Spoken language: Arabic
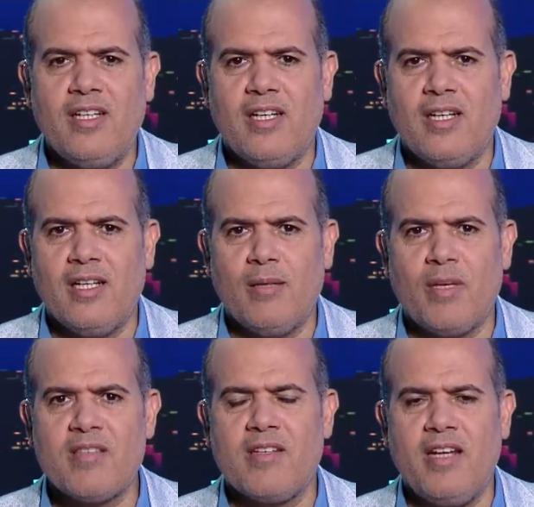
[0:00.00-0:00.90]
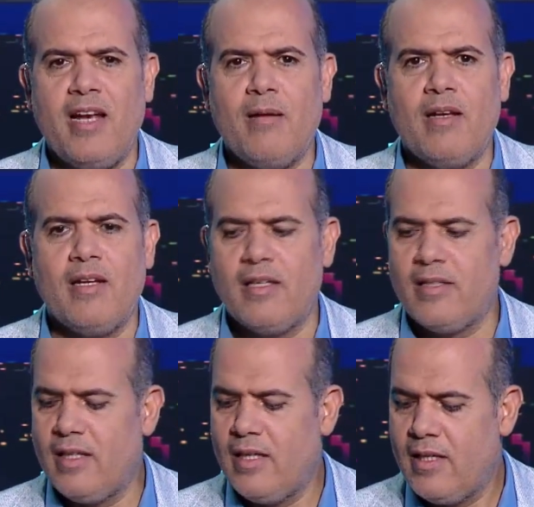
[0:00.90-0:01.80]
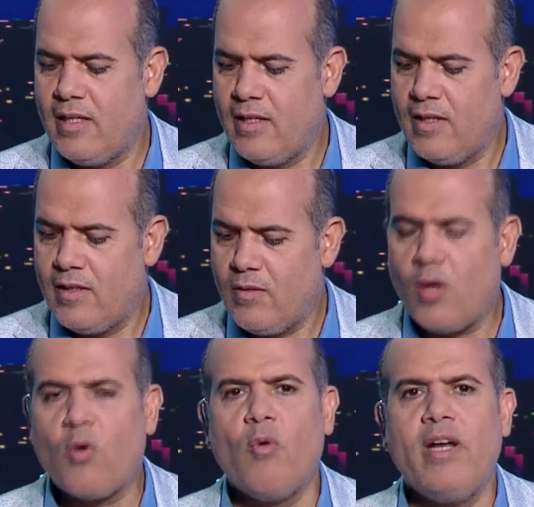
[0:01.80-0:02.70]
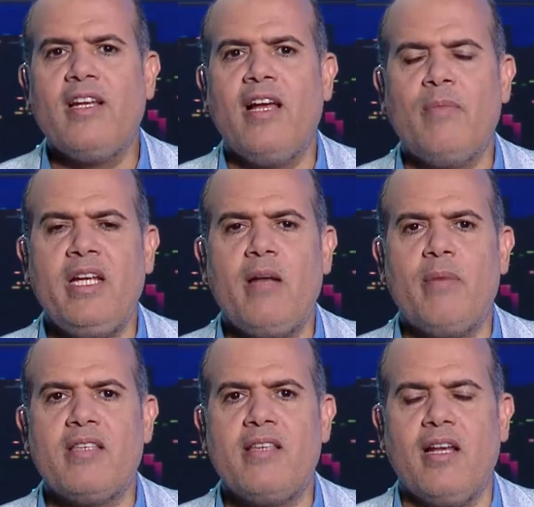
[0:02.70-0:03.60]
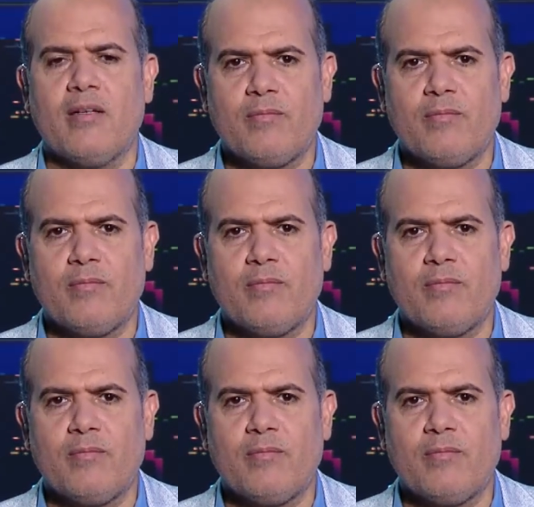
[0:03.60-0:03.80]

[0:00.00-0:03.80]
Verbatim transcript: المصري والقوات الامنيه الباسله